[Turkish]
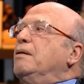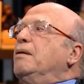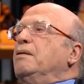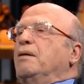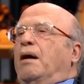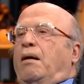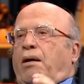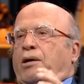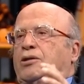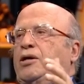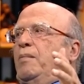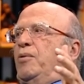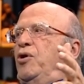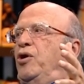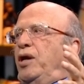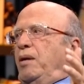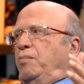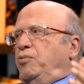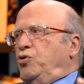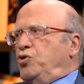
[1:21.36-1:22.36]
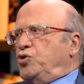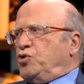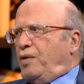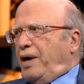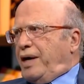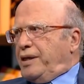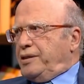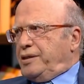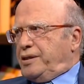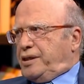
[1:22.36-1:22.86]
Ya adam öyle bir gücü
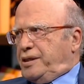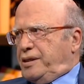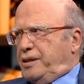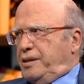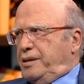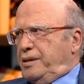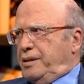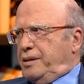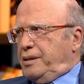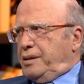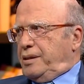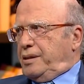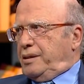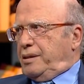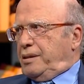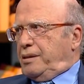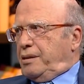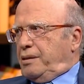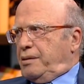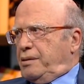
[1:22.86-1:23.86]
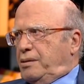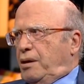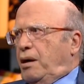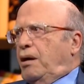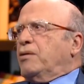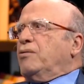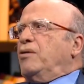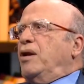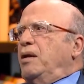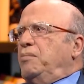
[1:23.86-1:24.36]
vardır ki.
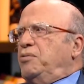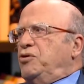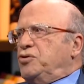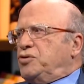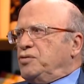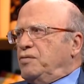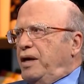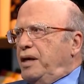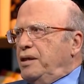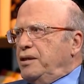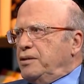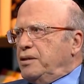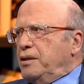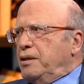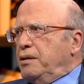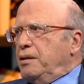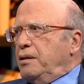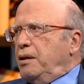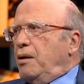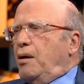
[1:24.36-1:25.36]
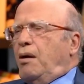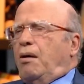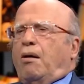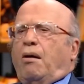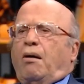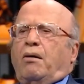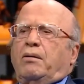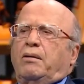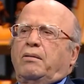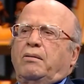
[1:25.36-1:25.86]
Tanrı'nın öyle bir gücü vardır ki.
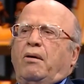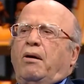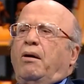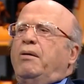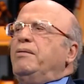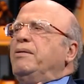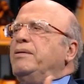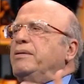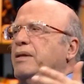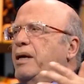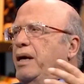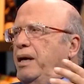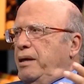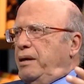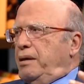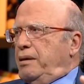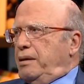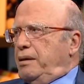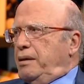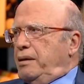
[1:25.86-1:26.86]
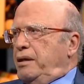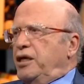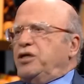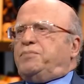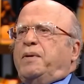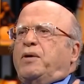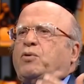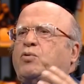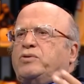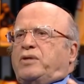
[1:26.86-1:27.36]
Onun önünde
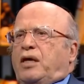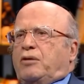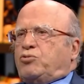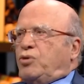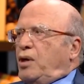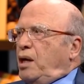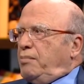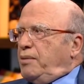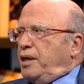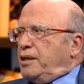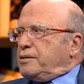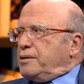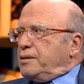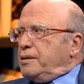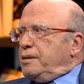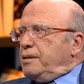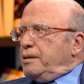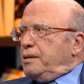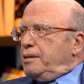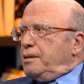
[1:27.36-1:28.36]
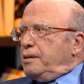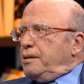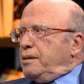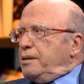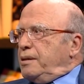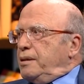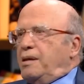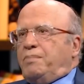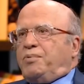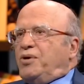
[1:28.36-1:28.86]
hiçbir kudret duramaz.
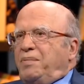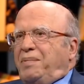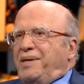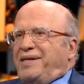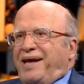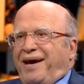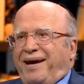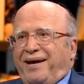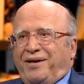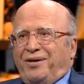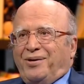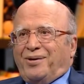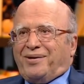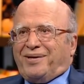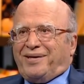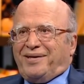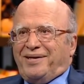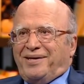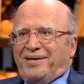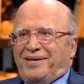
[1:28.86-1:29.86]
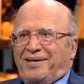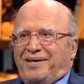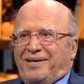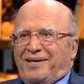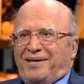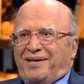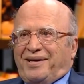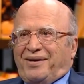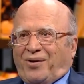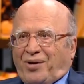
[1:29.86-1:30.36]
E bunun bir değeri yok.
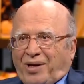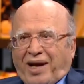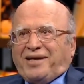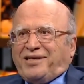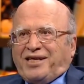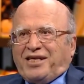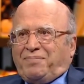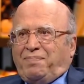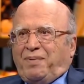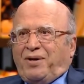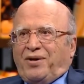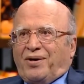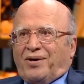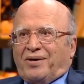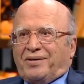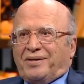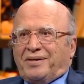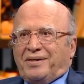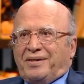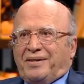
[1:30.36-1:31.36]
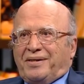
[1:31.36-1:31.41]
Onu herkes biliyor.